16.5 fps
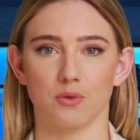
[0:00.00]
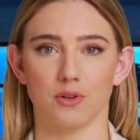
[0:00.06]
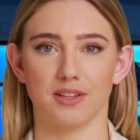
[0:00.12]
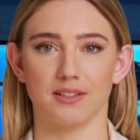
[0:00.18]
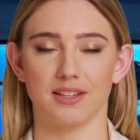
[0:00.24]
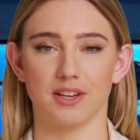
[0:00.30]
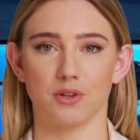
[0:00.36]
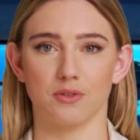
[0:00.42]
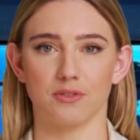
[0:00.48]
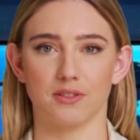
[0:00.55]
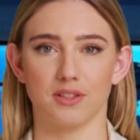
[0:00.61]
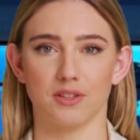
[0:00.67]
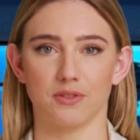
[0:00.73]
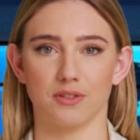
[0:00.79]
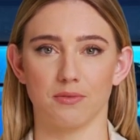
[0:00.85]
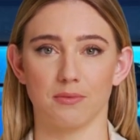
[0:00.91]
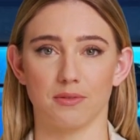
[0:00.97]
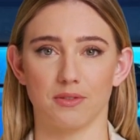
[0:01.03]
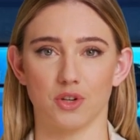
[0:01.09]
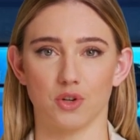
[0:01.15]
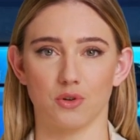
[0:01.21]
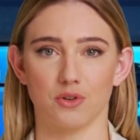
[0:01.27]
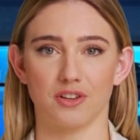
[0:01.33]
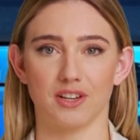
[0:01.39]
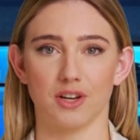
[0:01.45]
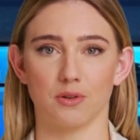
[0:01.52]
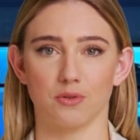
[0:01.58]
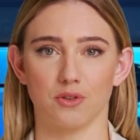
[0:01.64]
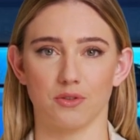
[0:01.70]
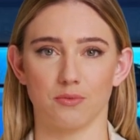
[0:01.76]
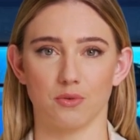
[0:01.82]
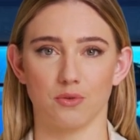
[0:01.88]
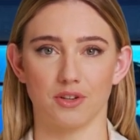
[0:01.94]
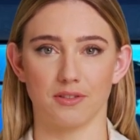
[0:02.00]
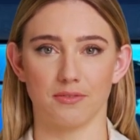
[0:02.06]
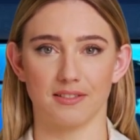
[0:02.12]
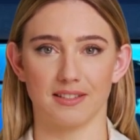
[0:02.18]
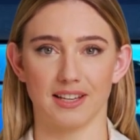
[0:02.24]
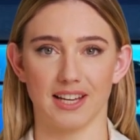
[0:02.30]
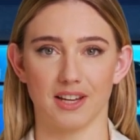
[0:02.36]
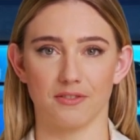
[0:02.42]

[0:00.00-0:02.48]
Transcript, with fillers: sobre esta condición dermatológica autoinmune,